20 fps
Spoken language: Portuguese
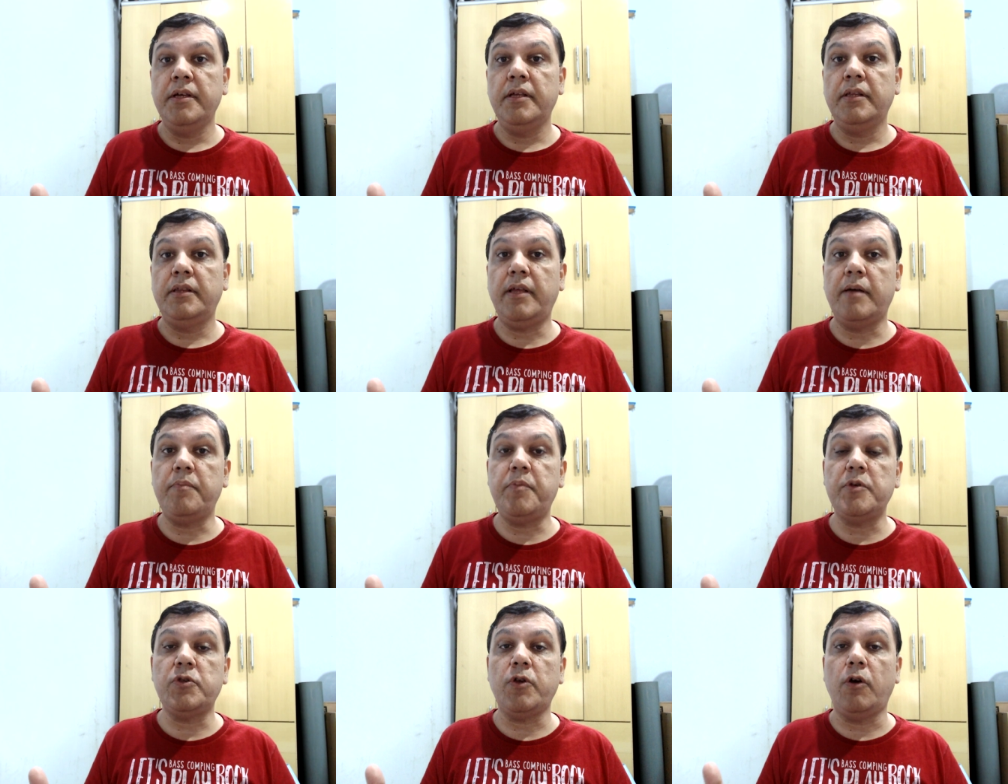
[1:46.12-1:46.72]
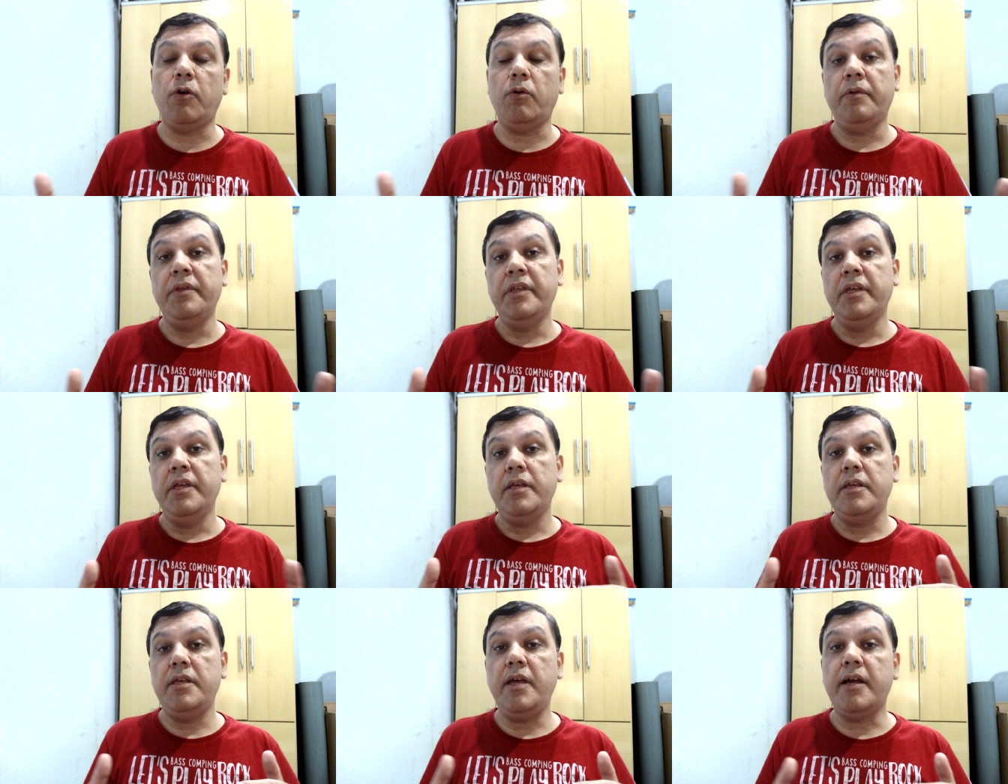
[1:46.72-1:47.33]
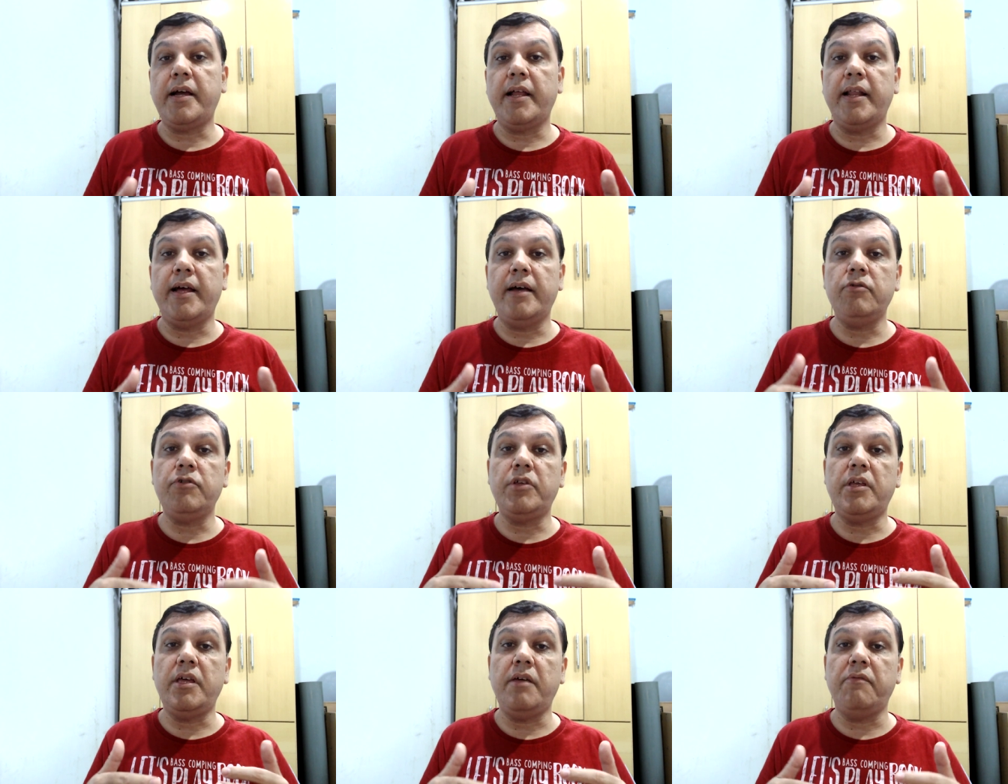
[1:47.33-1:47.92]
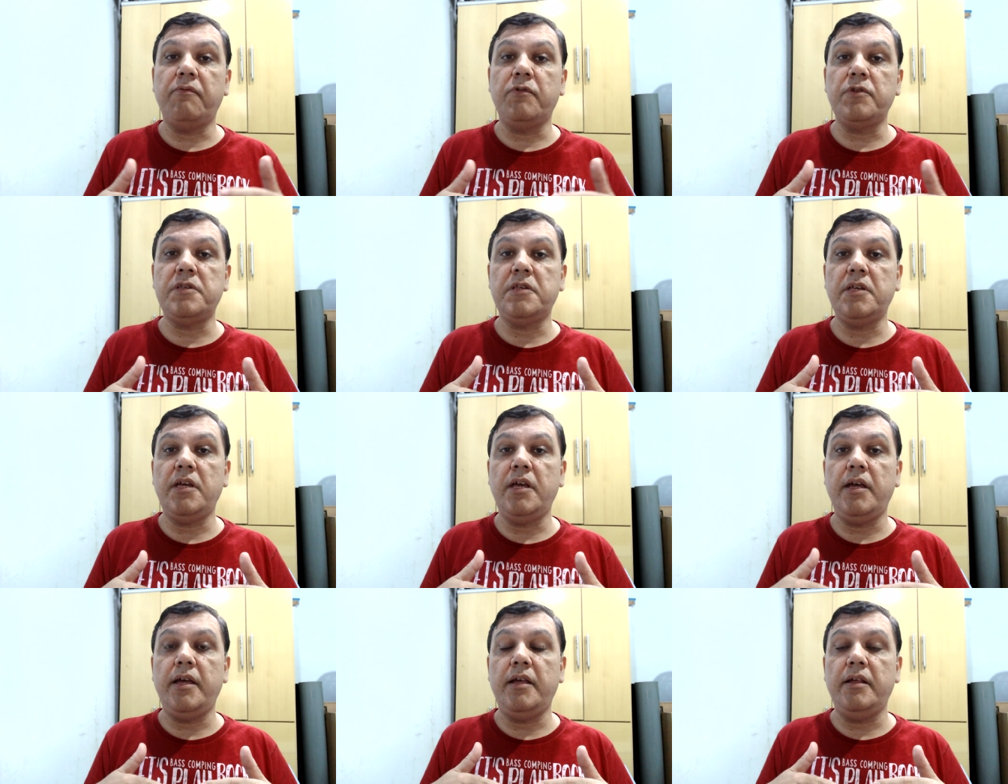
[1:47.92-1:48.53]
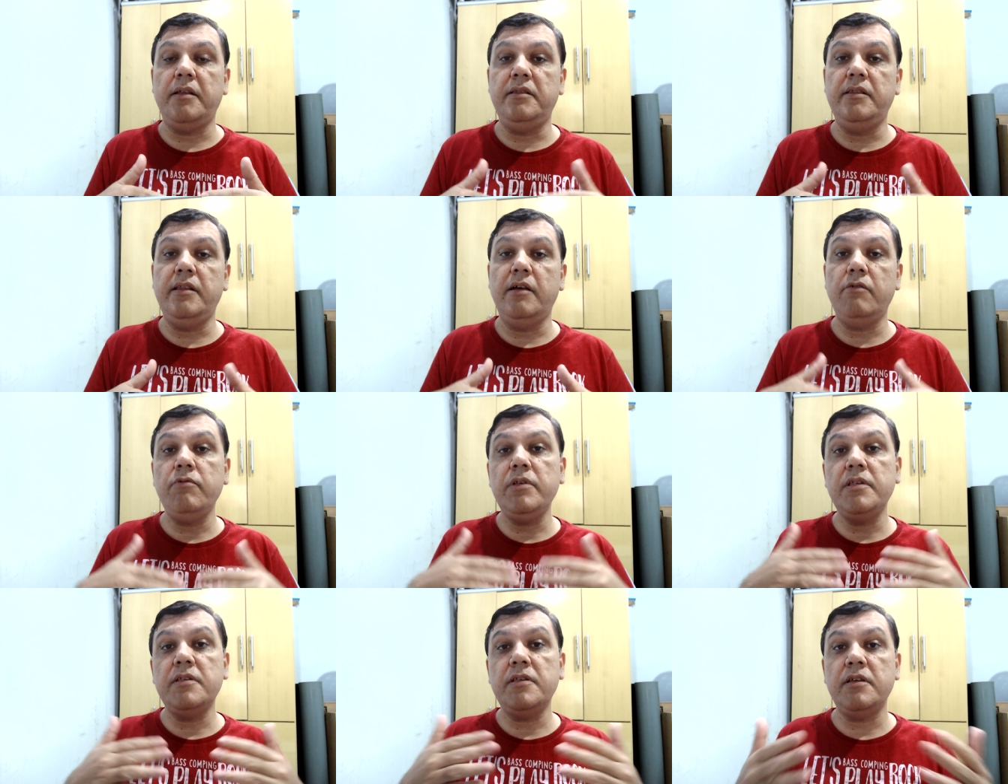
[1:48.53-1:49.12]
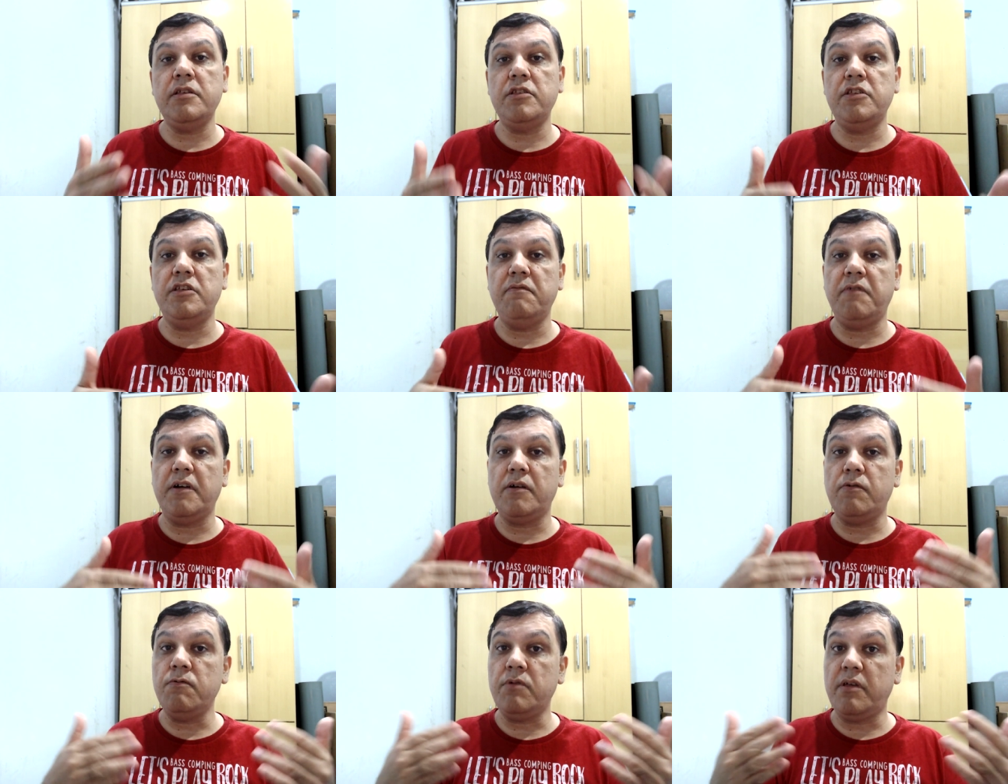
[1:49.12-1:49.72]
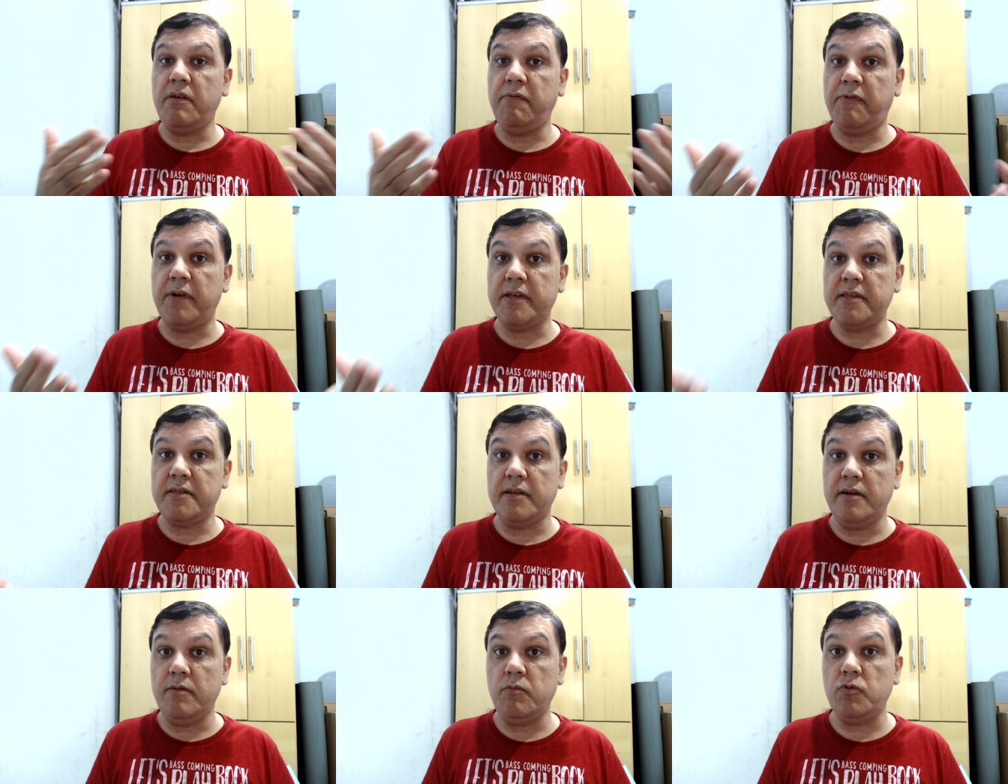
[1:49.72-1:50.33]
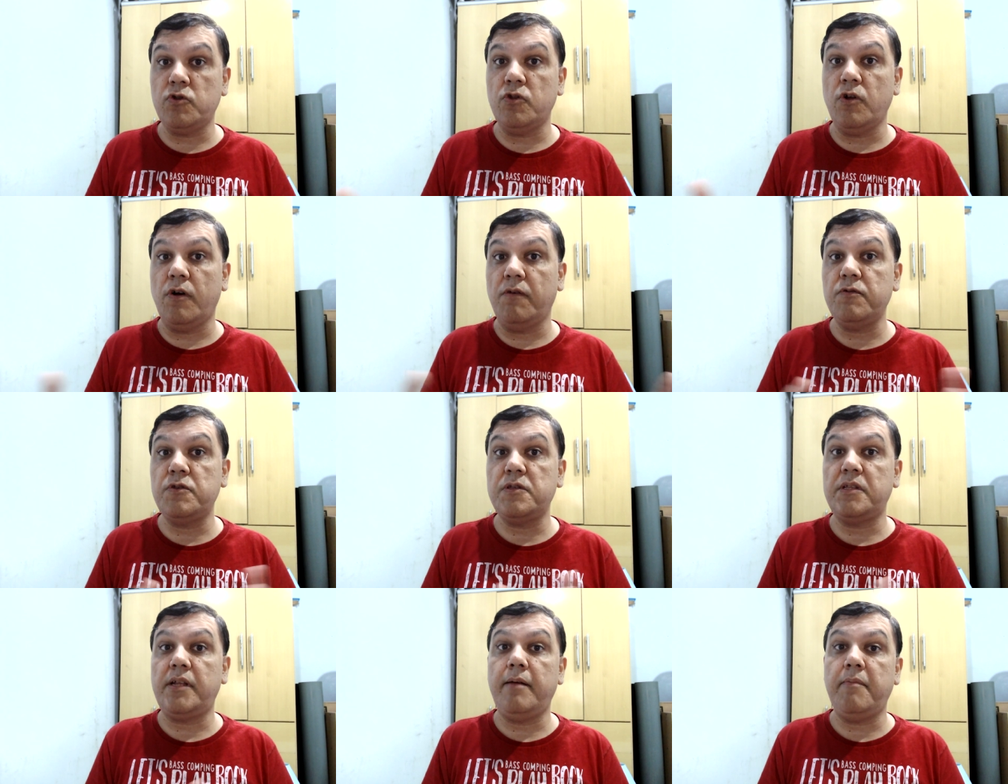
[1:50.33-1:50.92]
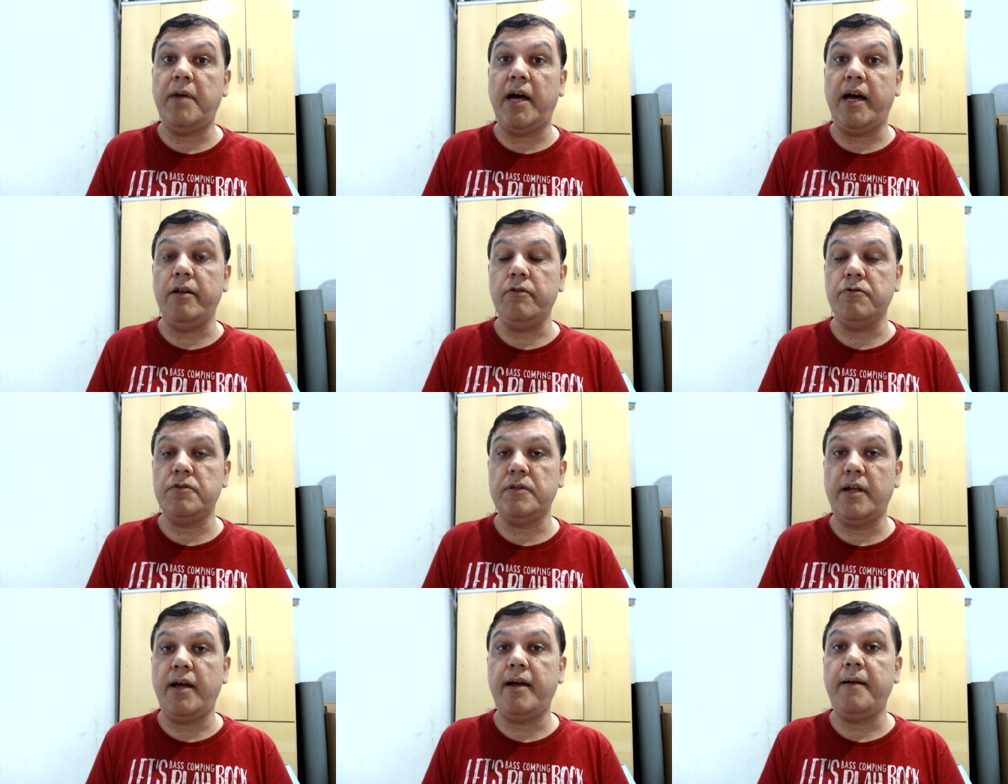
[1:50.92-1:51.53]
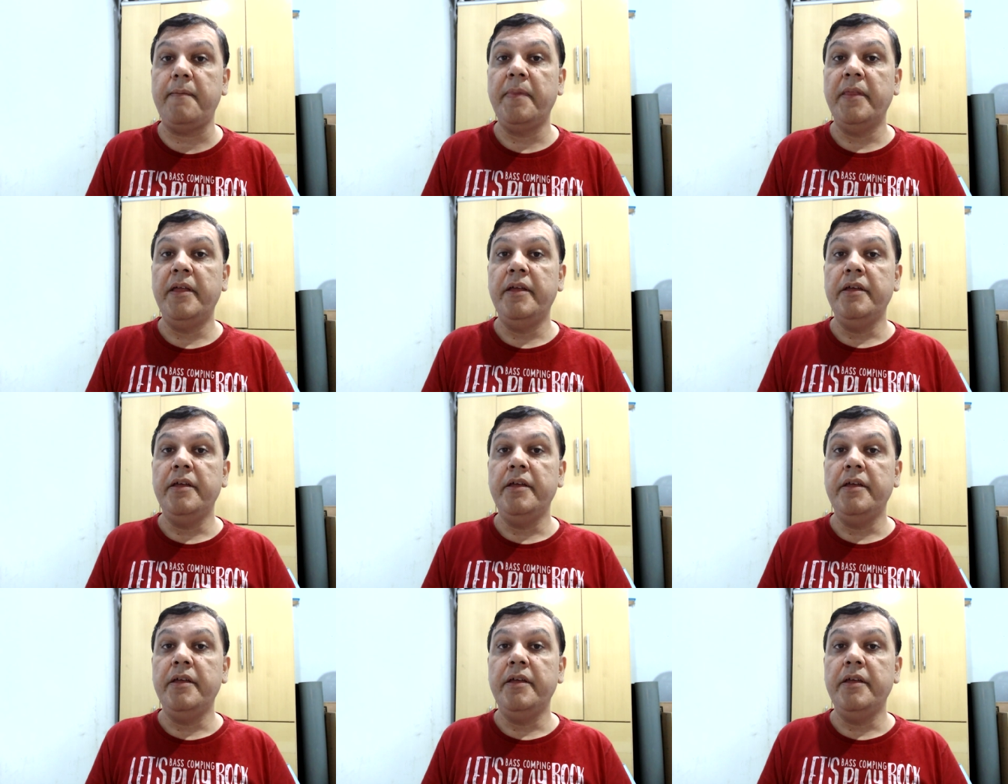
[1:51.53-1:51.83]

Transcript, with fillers: tá, pessoal? E é claro que você não incentiva com que façamos novos trabalhos, tá?